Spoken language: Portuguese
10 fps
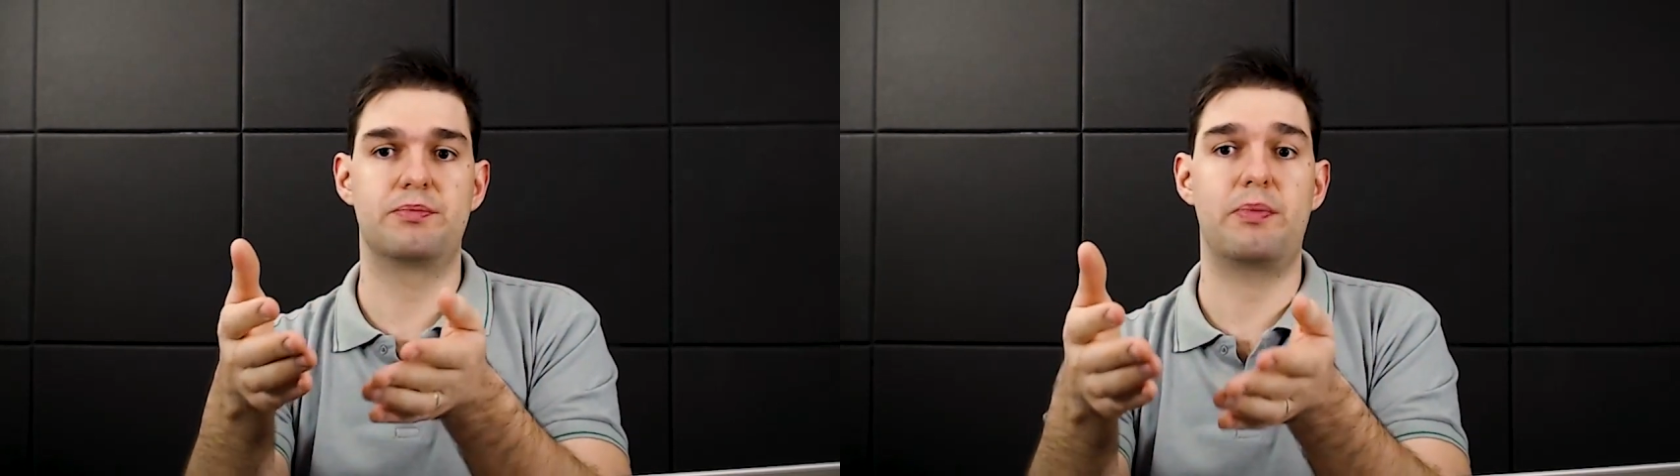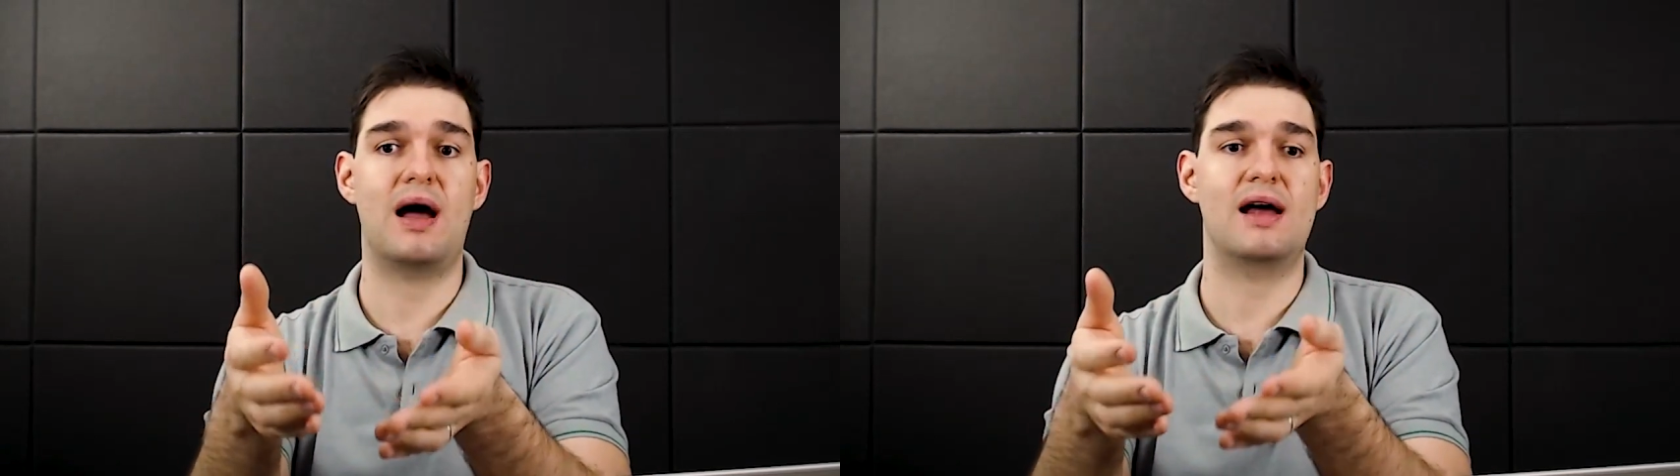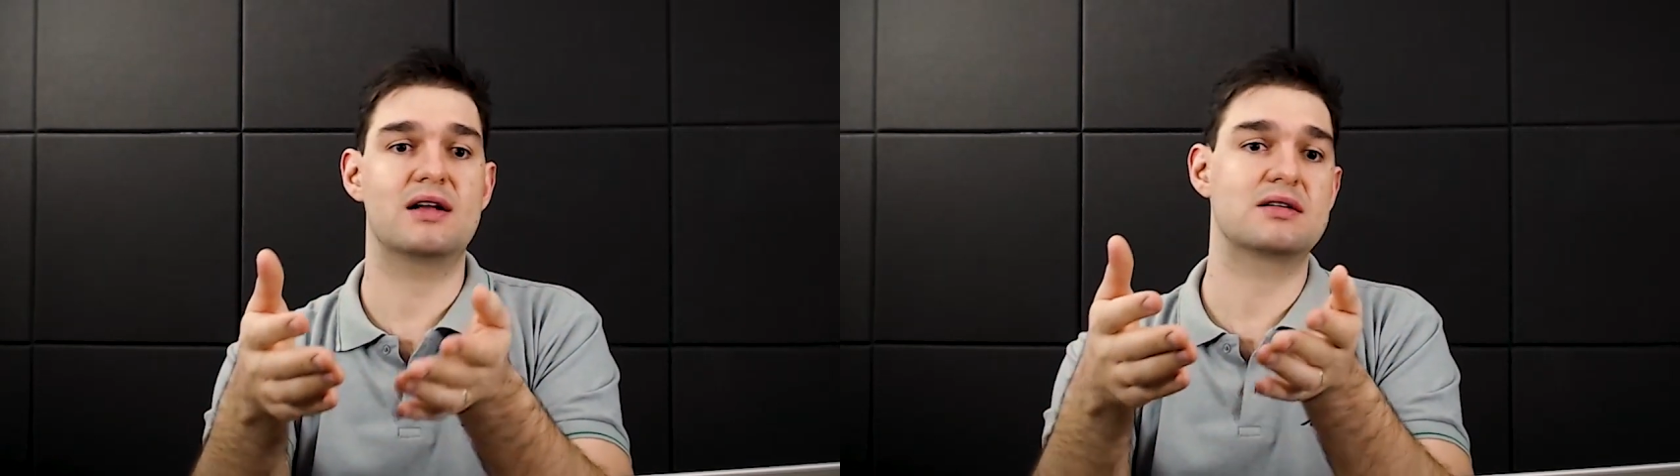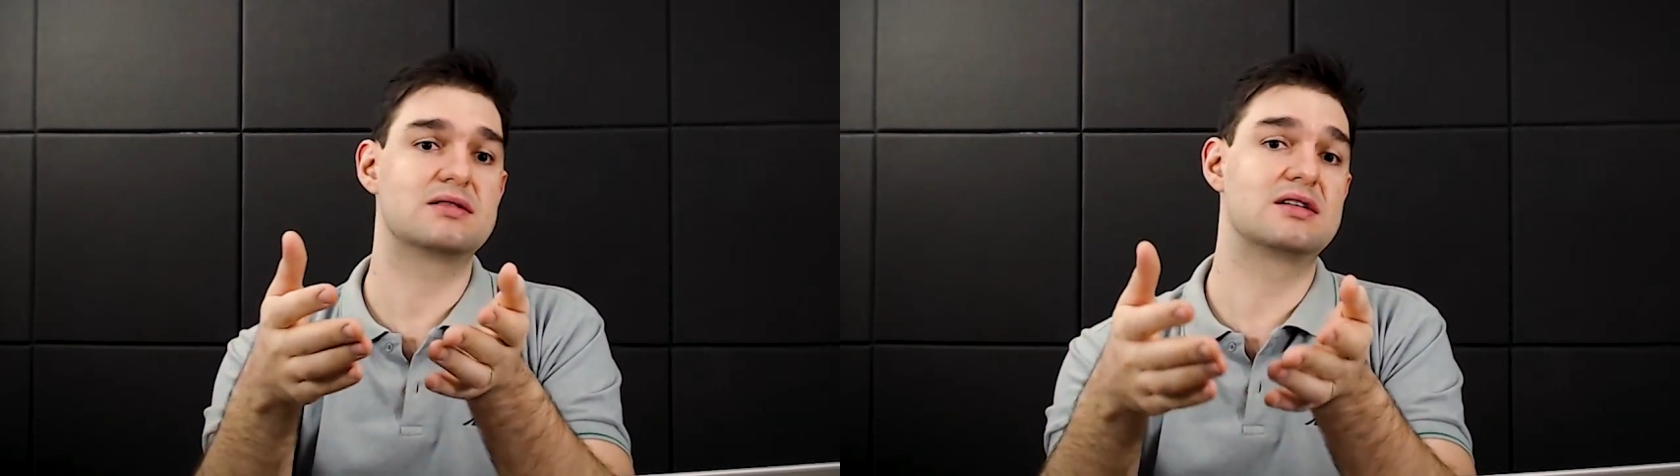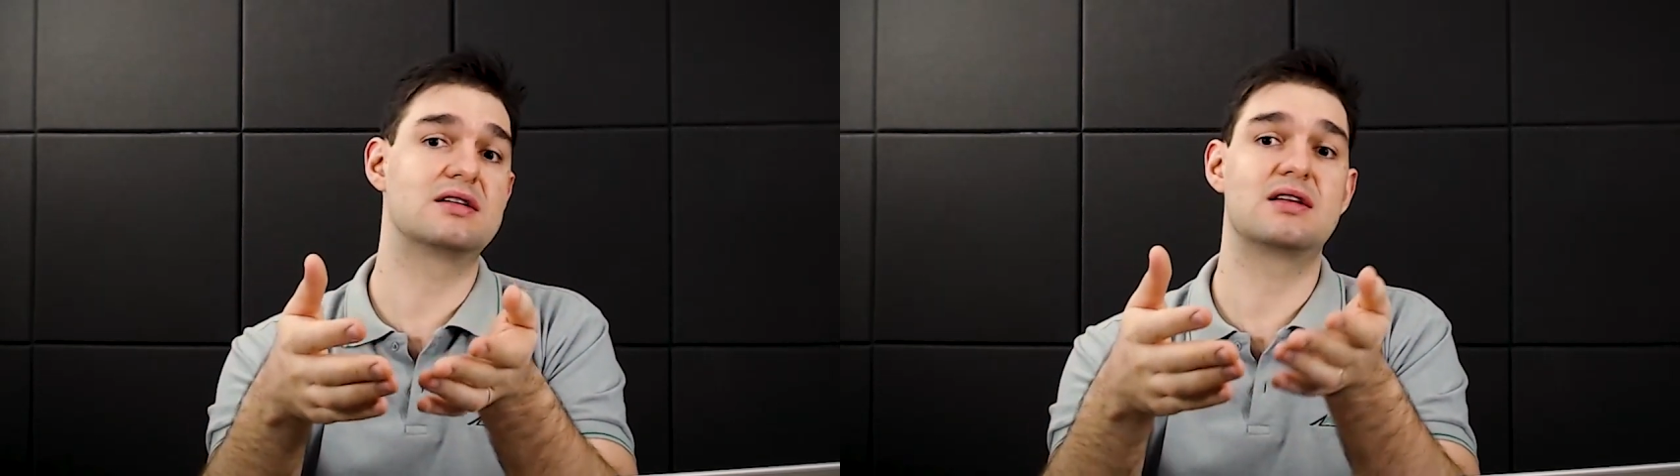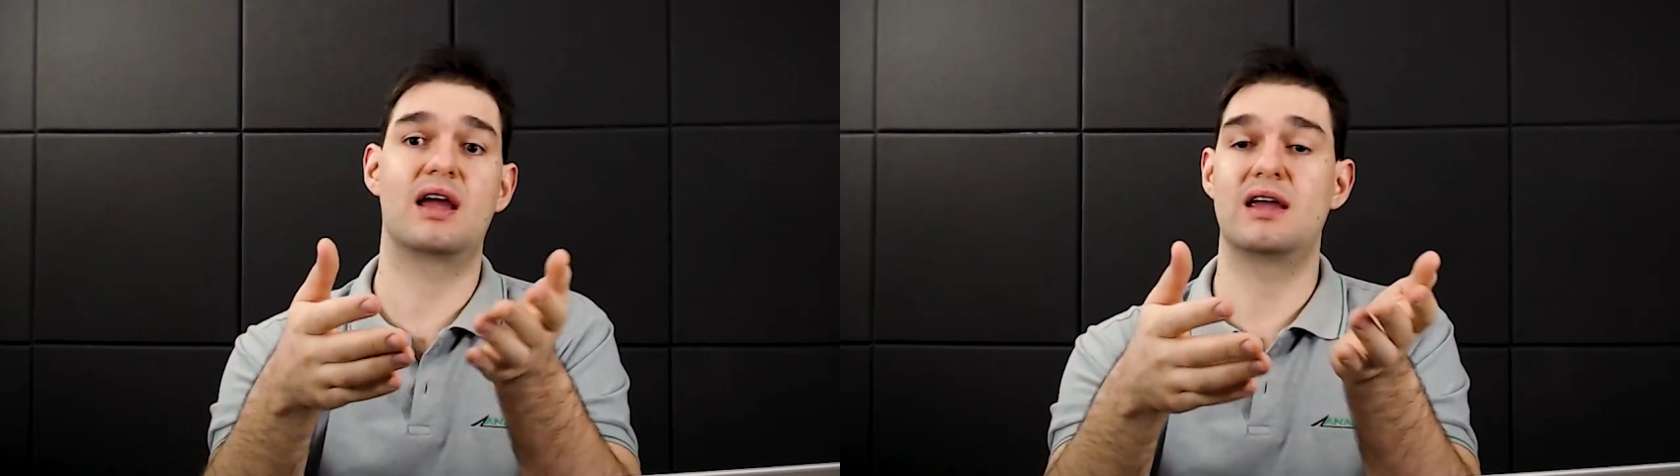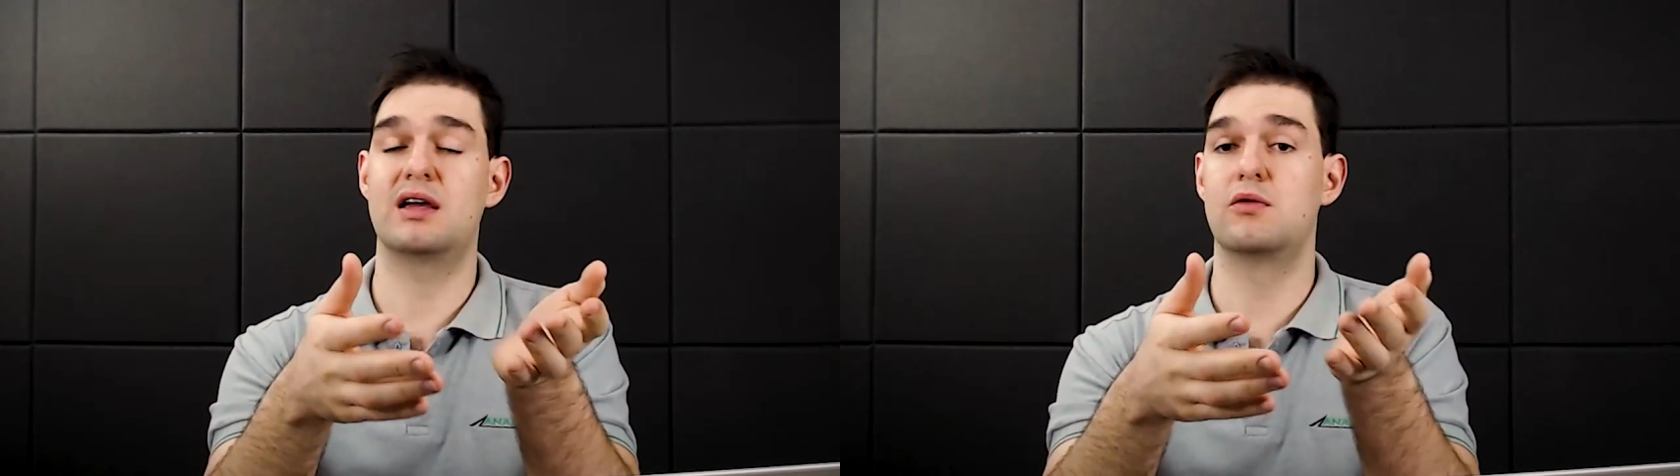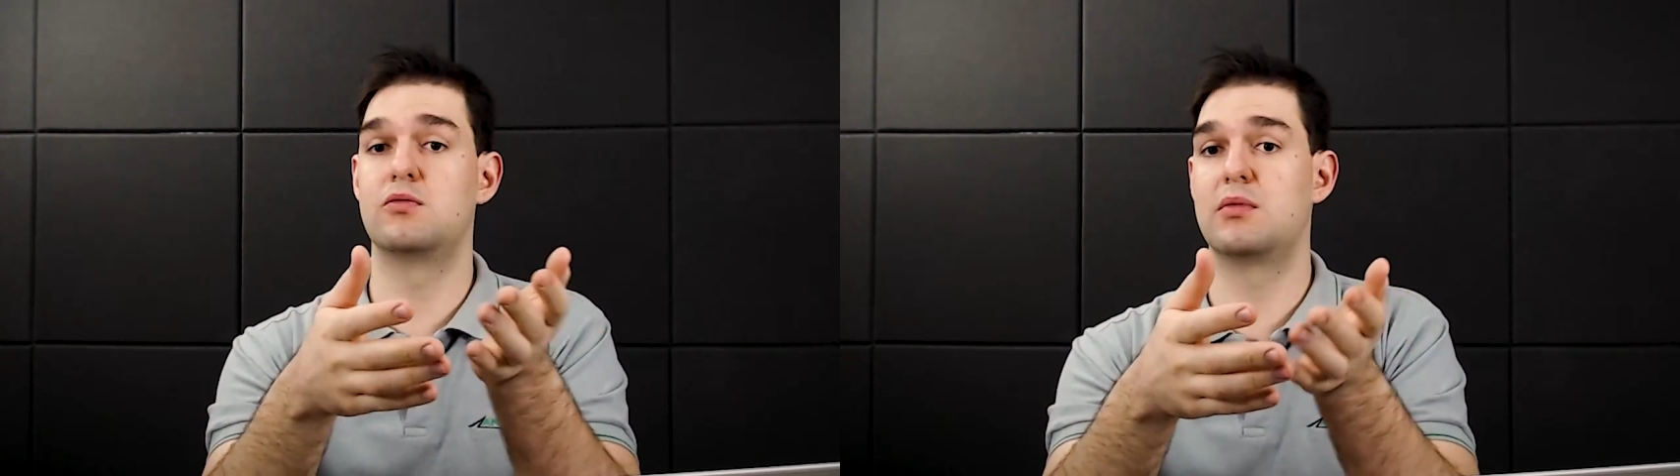para que tenha
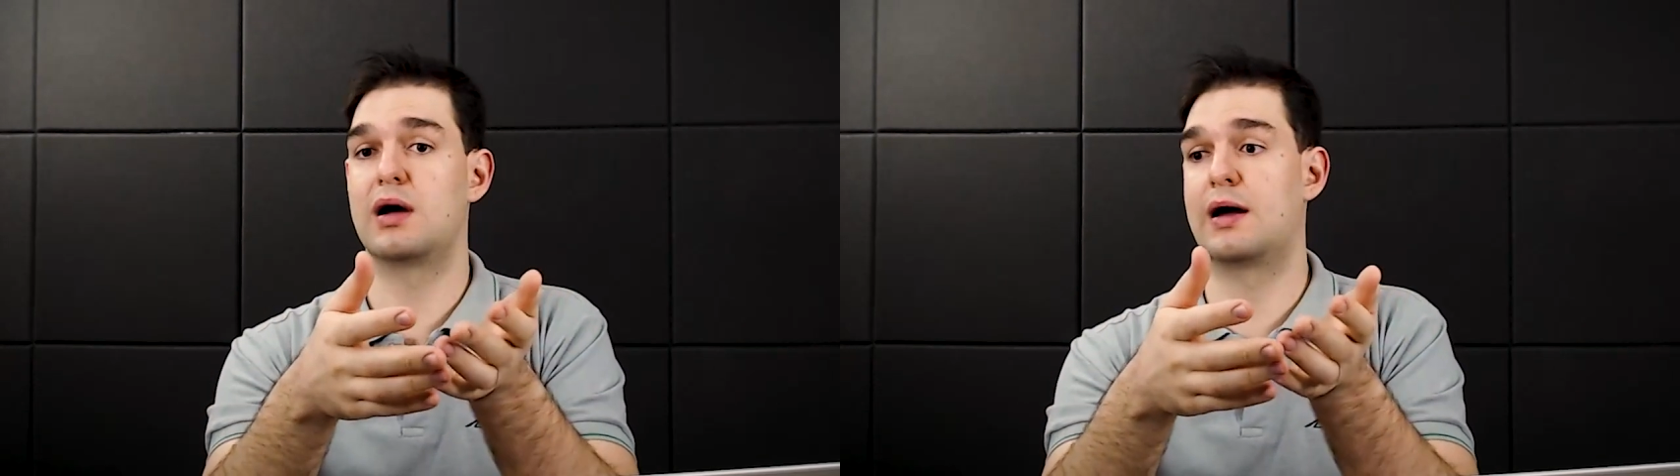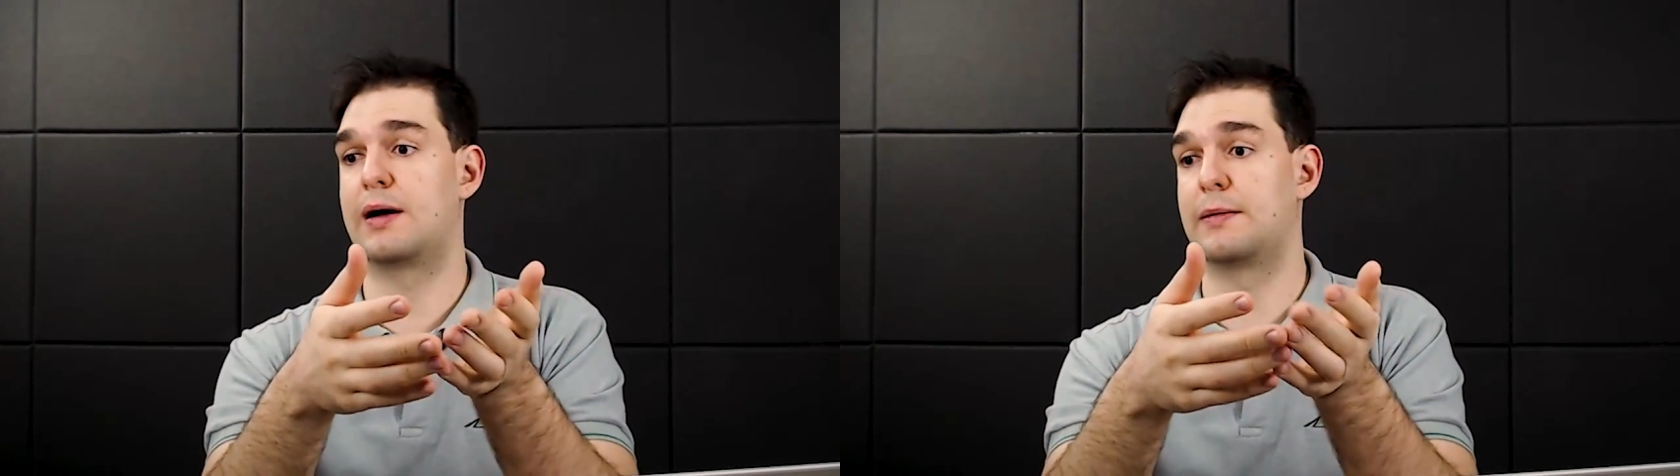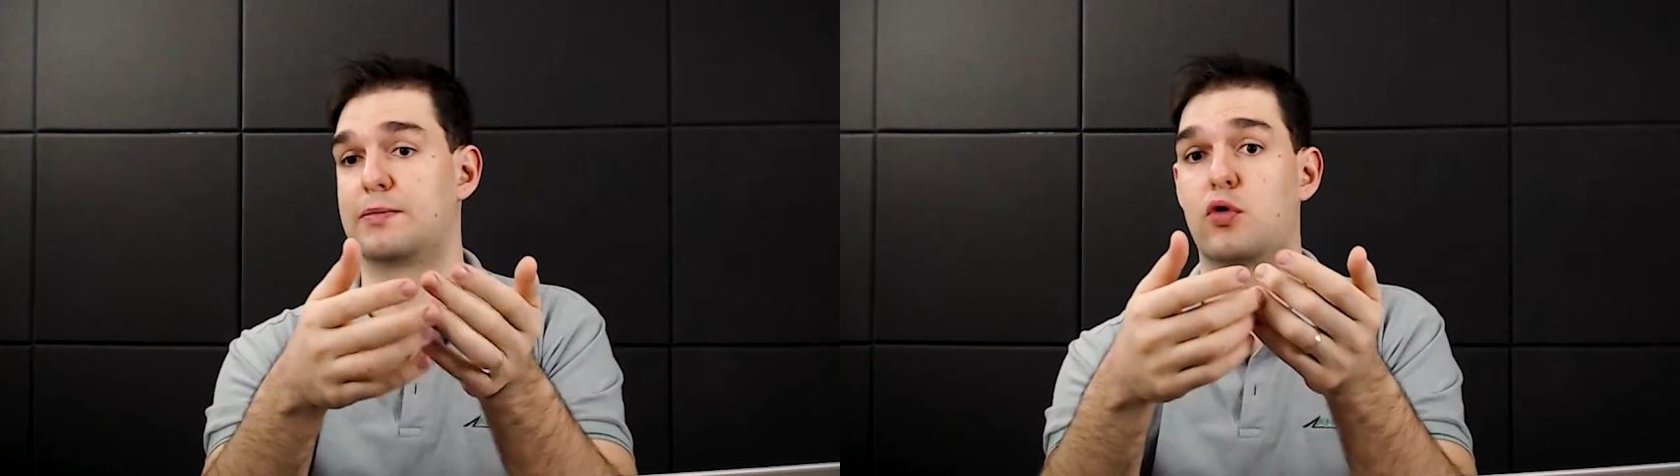uma